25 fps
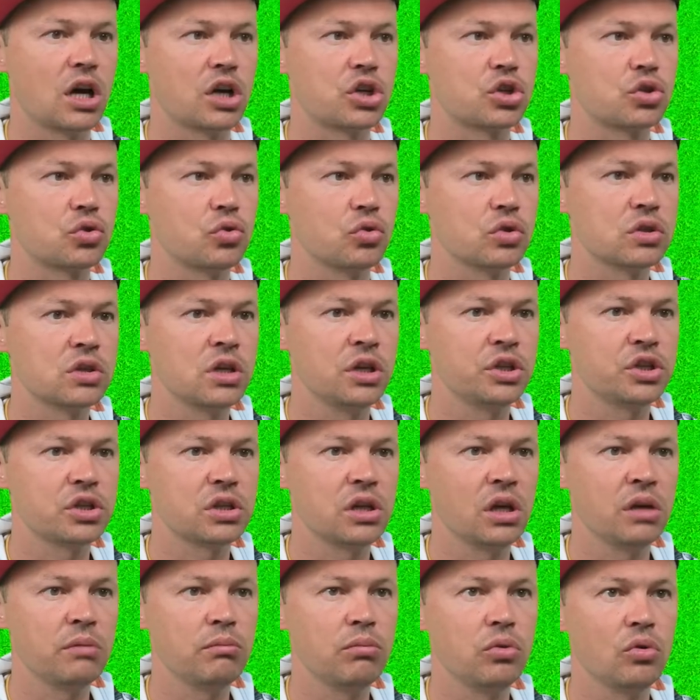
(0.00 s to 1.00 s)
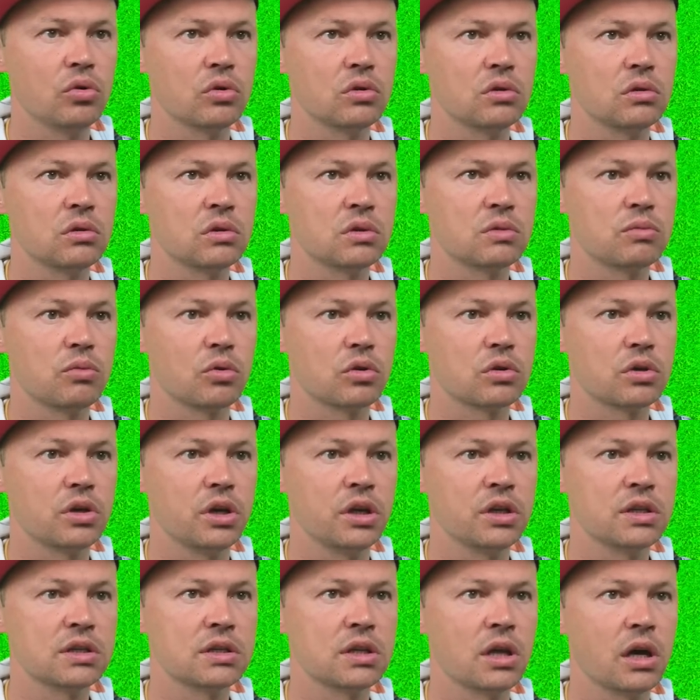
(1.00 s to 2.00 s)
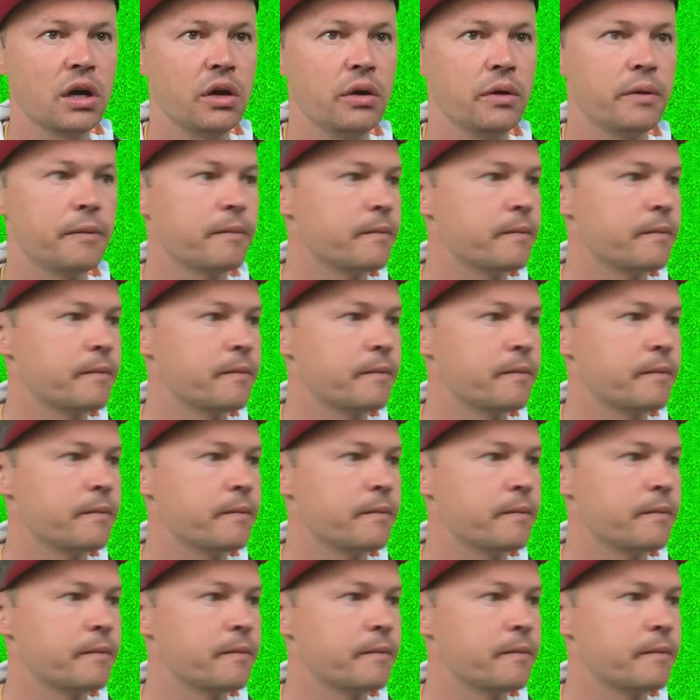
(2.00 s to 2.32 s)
А что значит ланчбокс? Я не знаю.